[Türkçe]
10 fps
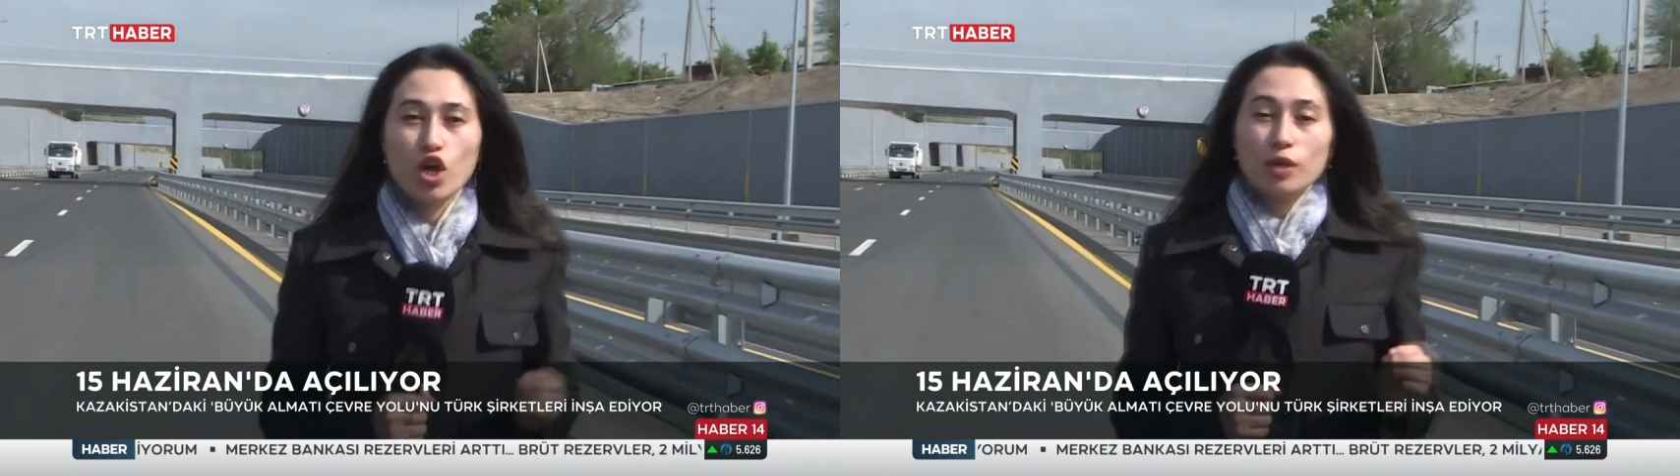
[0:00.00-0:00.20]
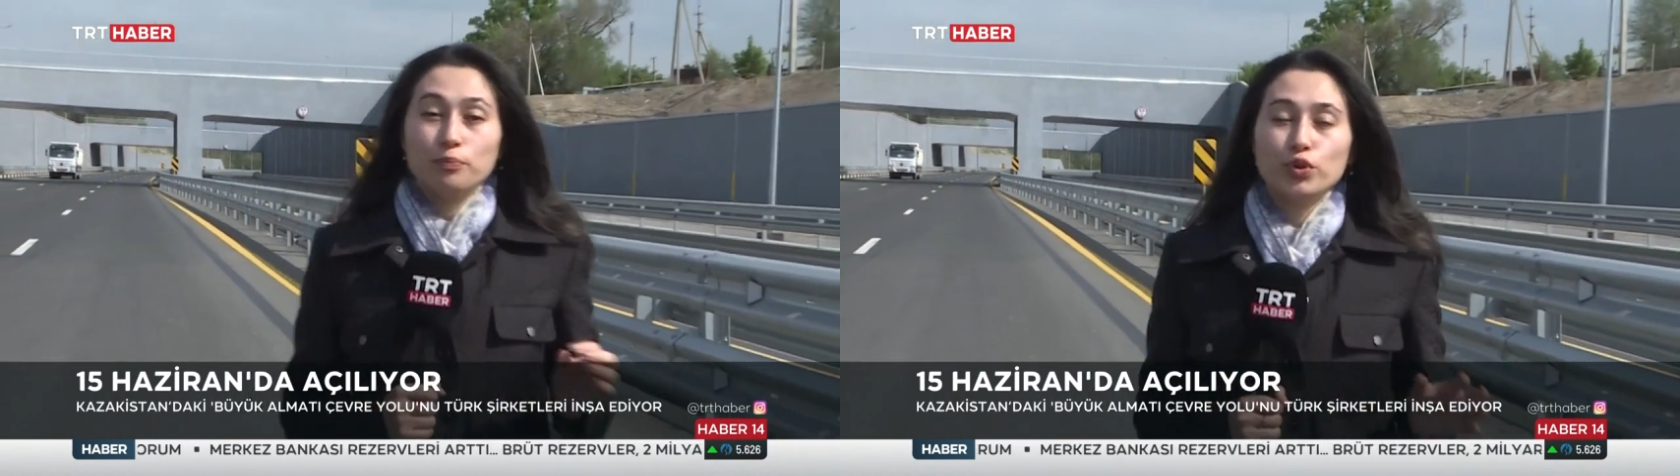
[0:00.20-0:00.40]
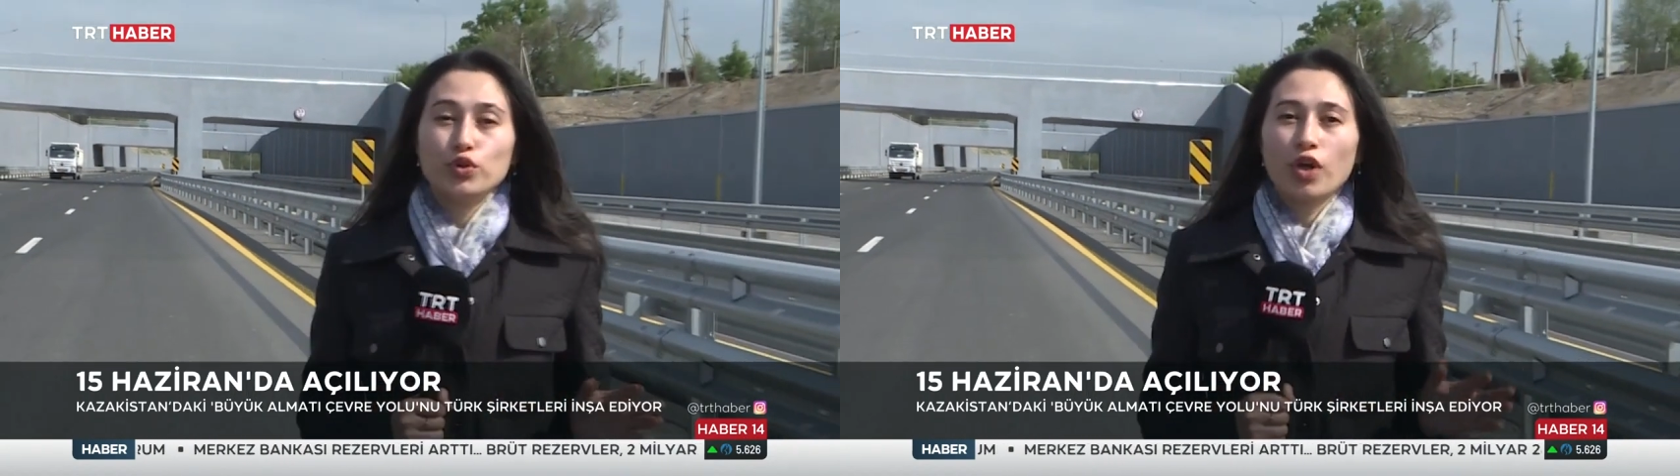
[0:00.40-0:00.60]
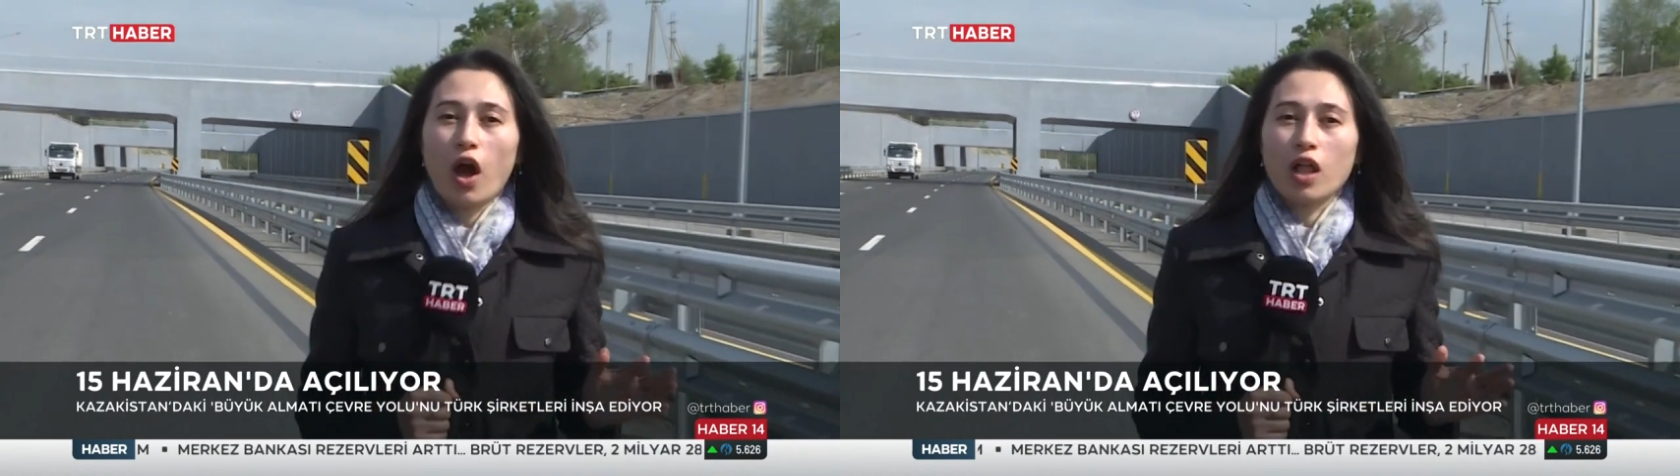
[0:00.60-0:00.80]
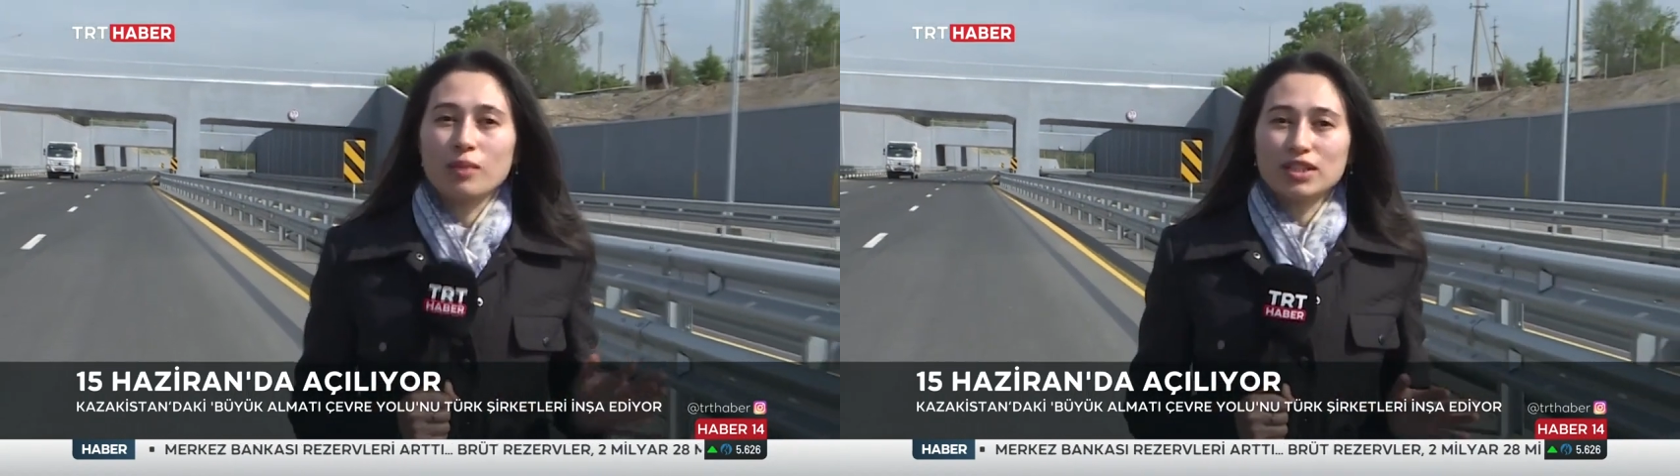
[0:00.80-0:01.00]
Büyük
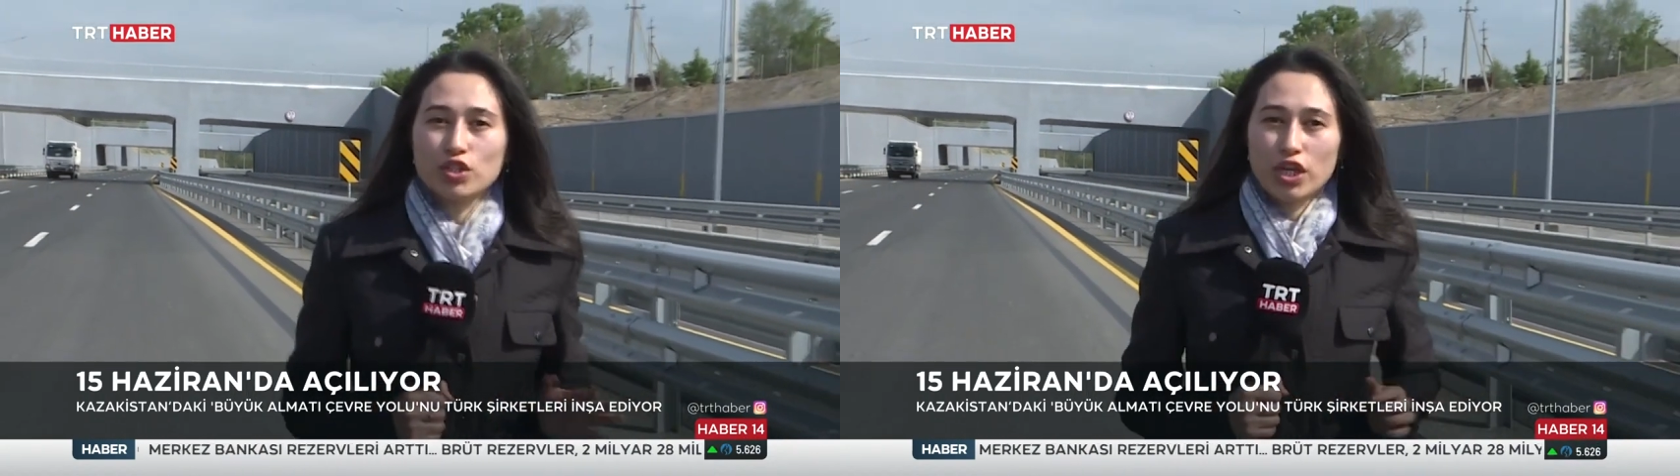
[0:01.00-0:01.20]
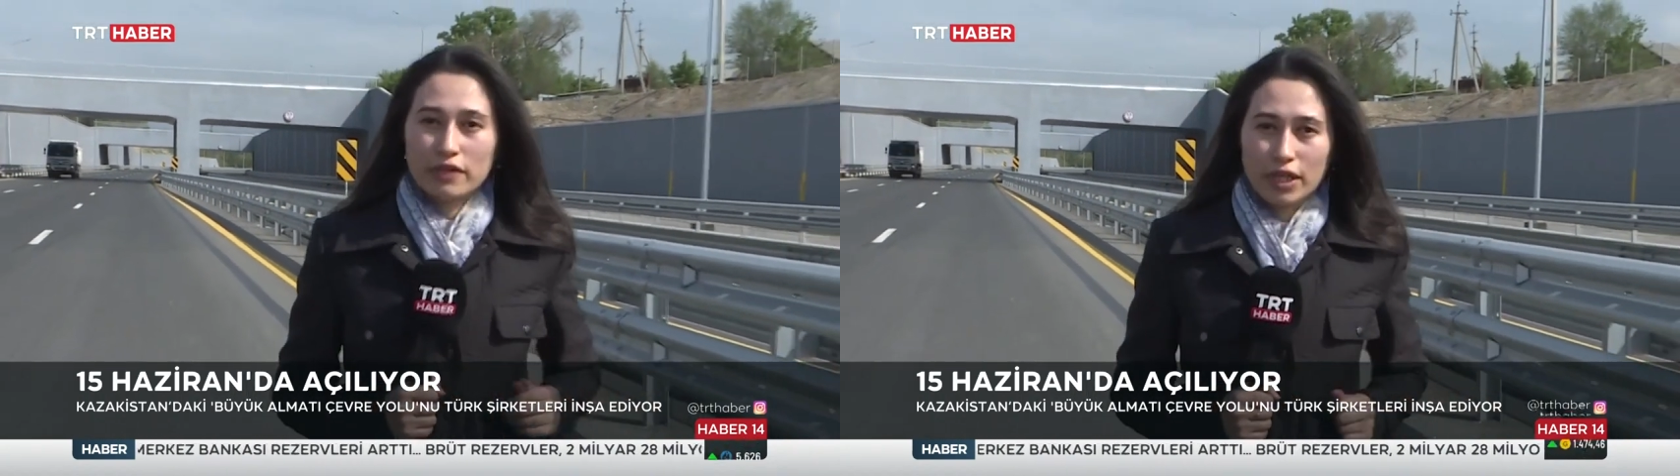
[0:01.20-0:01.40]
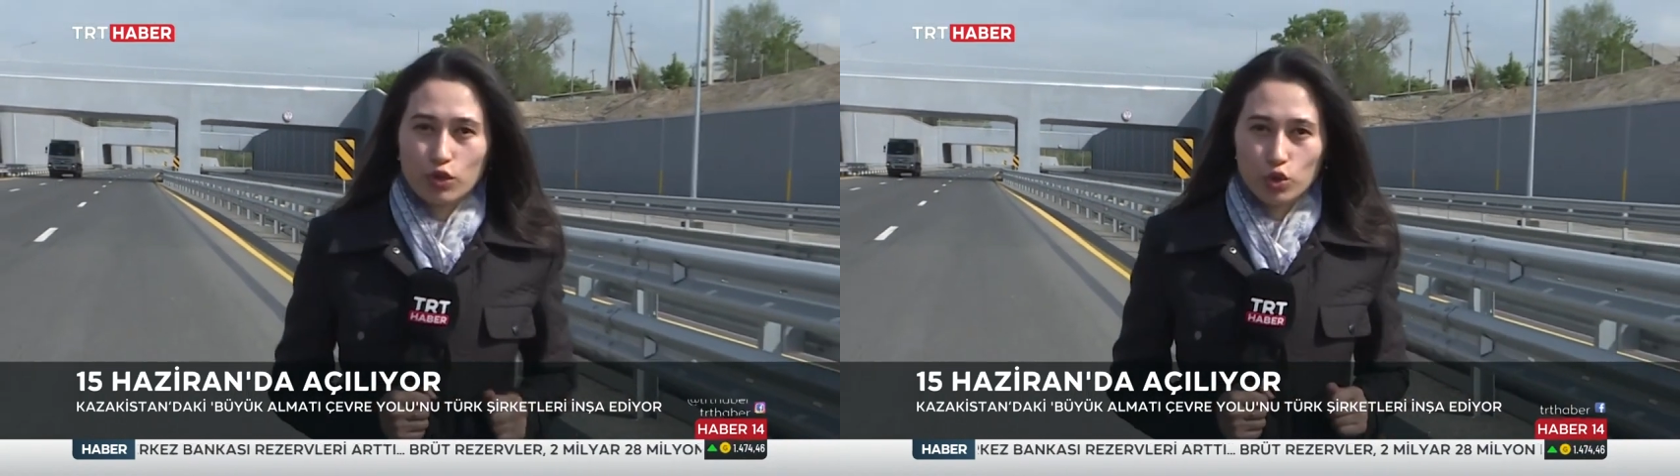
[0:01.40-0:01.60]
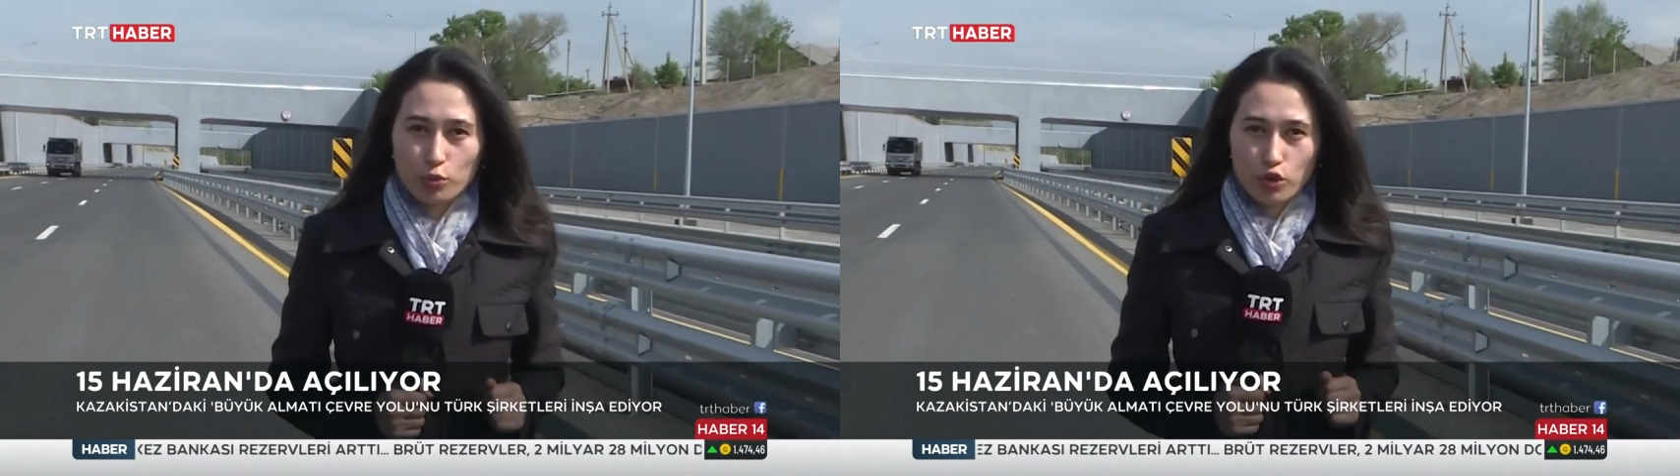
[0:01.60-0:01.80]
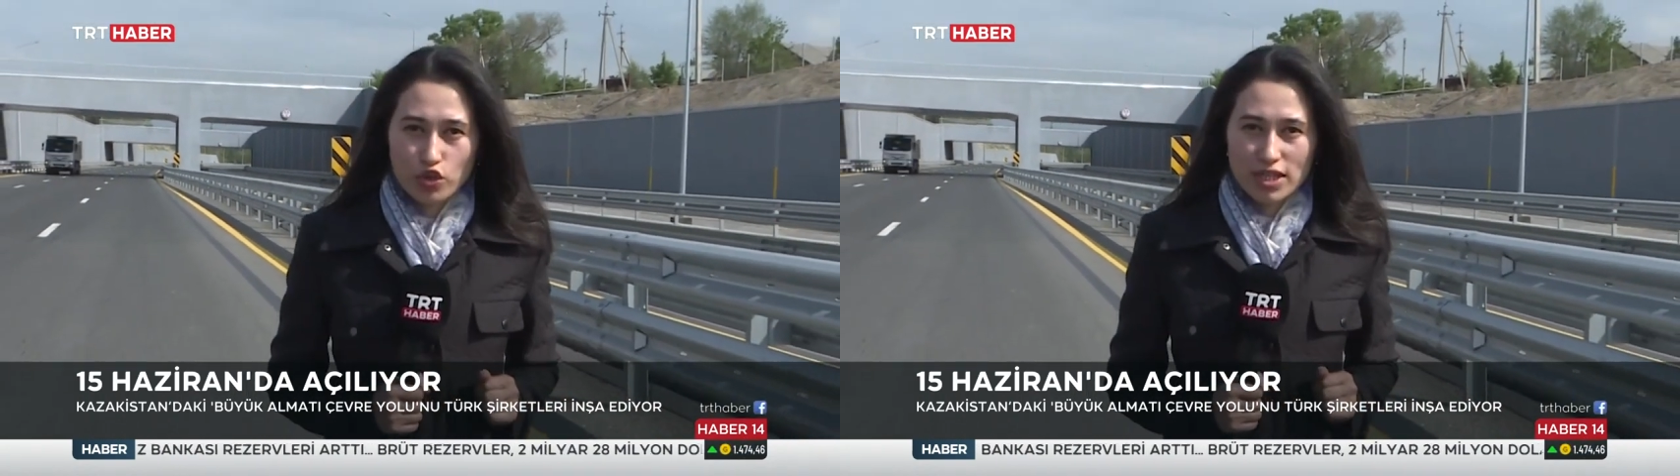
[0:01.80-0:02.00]
Almatı Çevre Yolu
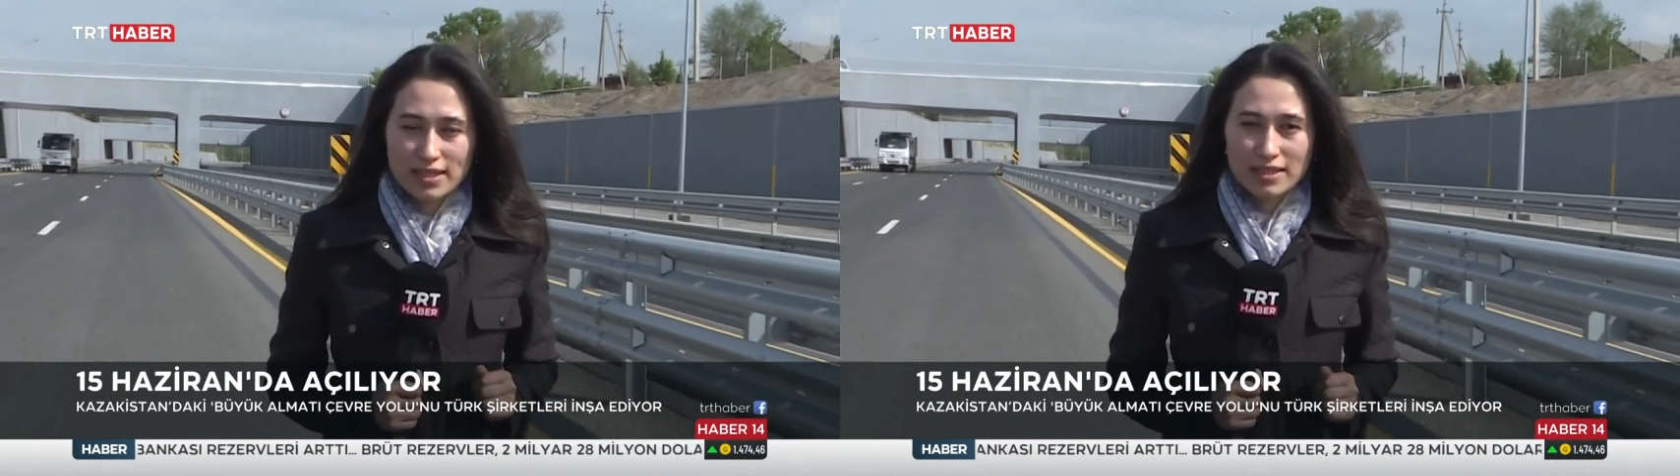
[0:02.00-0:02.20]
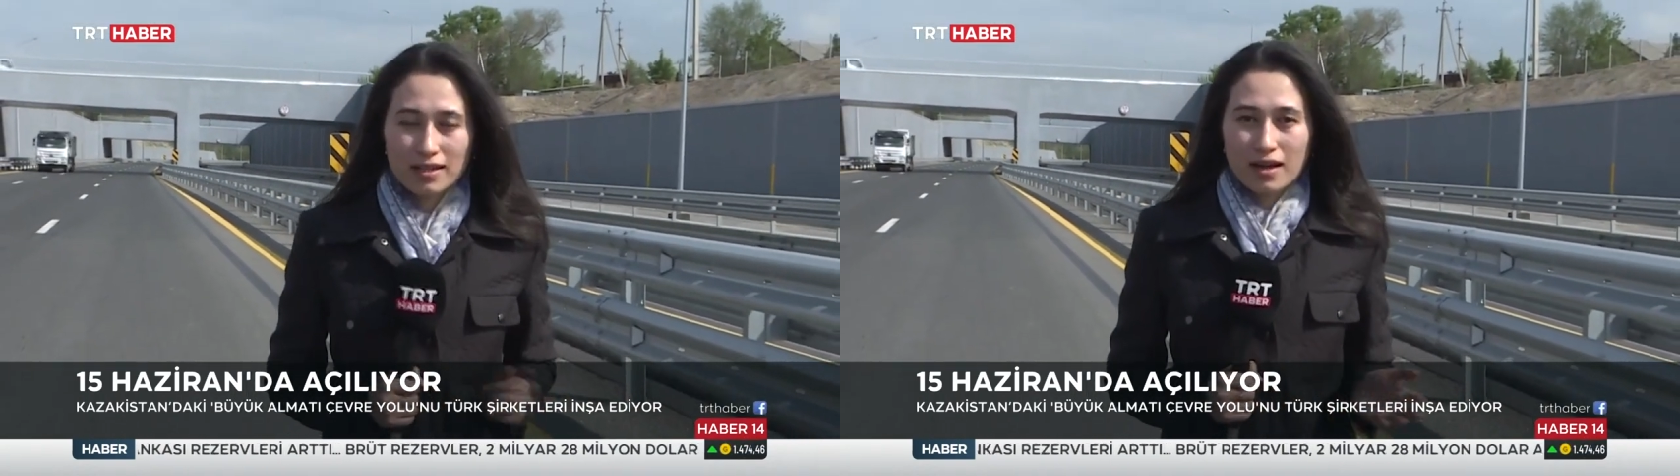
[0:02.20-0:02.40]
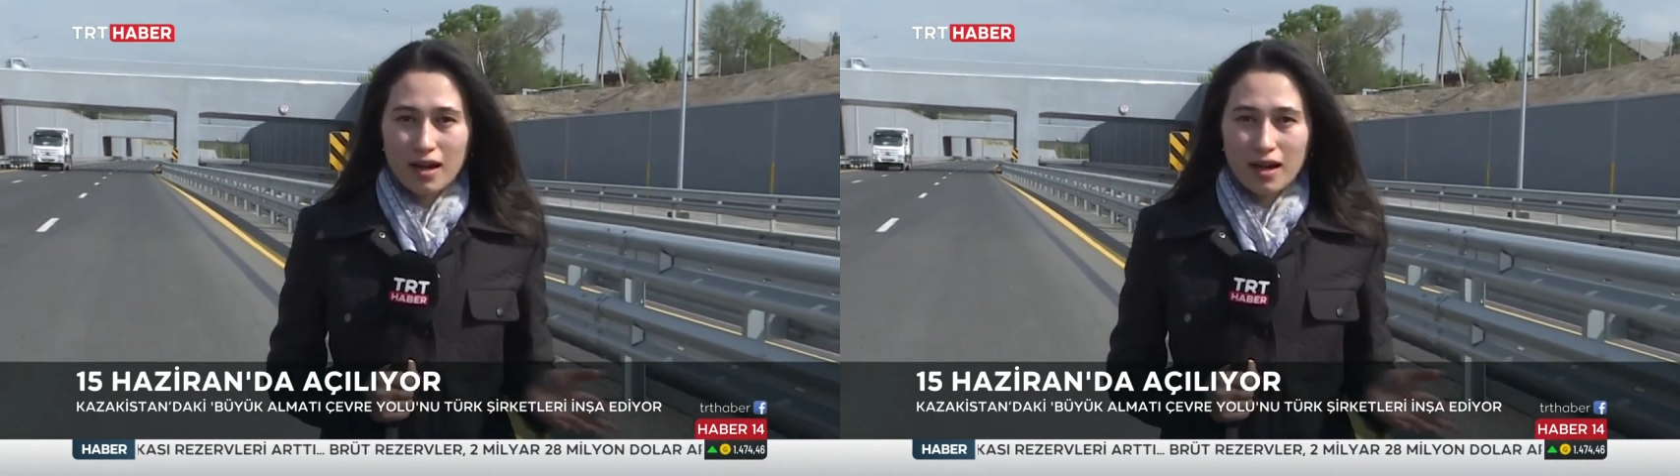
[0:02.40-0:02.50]
projesi